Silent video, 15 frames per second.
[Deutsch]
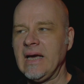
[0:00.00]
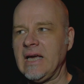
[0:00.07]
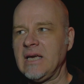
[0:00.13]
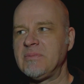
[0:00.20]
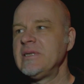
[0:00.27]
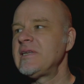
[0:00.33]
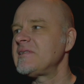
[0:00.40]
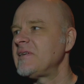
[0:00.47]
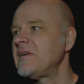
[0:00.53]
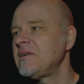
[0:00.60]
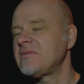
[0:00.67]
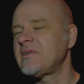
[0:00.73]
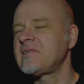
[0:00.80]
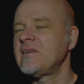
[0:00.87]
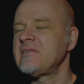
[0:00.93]
Ich bin tatsächlich
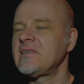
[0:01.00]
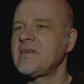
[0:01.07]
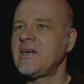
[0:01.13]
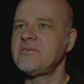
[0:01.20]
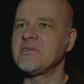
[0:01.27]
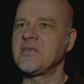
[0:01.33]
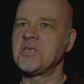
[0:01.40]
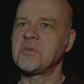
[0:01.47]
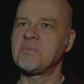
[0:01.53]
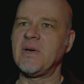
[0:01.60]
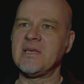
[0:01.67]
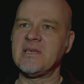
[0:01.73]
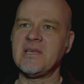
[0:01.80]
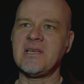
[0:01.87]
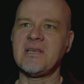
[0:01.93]
auf das ganze Treffen
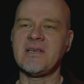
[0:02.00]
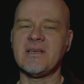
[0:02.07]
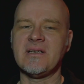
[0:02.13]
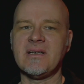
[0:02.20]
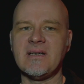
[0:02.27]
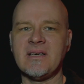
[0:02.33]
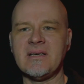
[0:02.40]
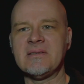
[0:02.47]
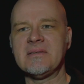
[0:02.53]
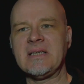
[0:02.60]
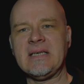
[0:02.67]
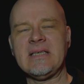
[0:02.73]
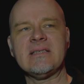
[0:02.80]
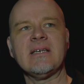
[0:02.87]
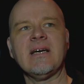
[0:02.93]
gespannt. Ich, äh,
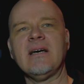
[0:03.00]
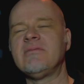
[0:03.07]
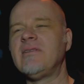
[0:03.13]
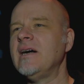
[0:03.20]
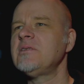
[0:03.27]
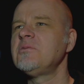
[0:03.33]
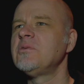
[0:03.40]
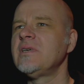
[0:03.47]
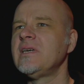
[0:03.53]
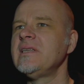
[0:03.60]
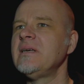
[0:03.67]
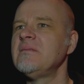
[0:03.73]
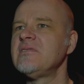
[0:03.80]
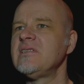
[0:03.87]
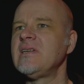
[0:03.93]
richtige Erwartungen in
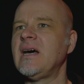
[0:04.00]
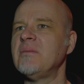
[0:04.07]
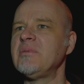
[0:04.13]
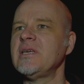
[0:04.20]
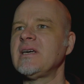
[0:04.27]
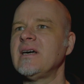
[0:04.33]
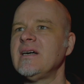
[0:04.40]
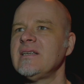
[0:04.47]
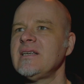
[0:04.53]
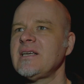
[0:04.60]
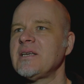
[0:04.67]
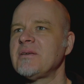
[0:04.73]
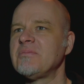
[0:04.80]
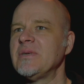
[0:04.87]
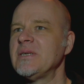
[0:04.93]
dem Sinne habe ich gar nicht.
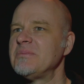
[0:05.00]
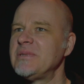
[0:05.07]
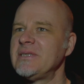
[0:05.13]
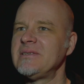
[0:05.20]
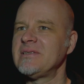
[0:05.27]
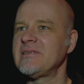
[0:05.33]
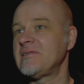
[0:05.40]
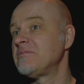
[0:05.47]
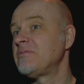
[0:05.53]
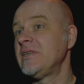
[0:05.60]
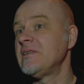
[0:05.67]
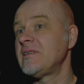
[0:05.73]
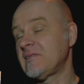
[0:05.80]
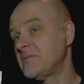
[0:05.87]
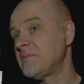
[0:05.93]
Ich äh, bin, das
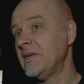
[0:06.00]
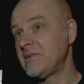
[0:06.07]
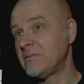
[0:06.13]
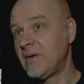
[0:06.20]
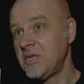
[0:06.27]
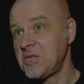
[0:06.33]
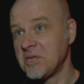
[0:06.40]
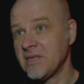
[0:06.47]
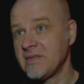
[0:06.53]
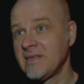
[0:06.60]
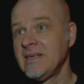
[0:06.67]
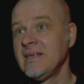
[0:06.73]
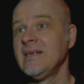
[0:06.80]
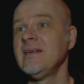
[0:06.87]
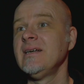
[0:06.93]
findet ja zum ersten Mal statt.
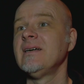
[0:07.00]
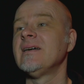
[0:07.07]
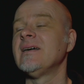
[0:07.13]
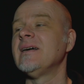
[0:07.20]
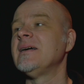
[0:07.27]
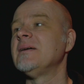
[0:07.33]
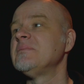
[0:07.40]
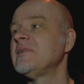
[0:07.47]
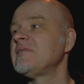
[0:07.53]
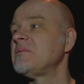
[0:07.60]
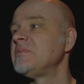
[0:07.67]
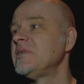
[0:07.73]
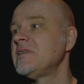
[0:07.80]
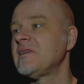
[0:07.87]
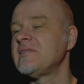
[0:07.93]
Ähm,
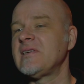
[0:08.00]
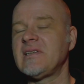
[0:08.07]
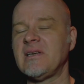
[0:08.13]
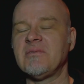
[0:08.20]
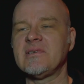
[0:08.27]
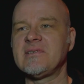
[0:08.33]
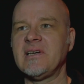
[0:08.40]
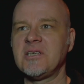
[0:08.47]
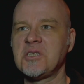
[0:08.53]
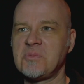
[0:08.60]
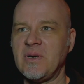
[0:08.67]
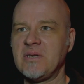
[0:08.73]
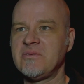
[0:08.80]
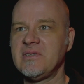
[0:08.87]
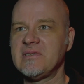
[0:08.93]
deshalb bin ich tatsächlich einfach sehr
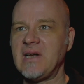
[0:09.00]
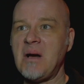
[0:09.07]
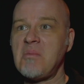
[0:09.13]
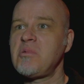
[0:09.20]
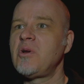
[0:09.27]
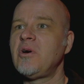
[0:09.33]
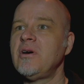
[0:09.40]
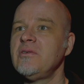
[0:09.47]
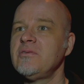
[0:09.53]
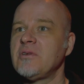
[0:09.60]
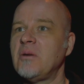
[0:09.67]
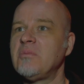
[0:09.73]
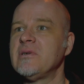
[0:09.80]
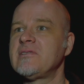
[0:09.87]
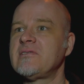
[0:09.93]
gespannt, wie es abläuft,
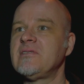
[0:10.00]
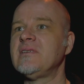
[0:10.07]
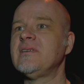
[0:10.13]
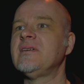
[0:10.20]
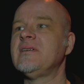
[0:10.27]
ob es, äh,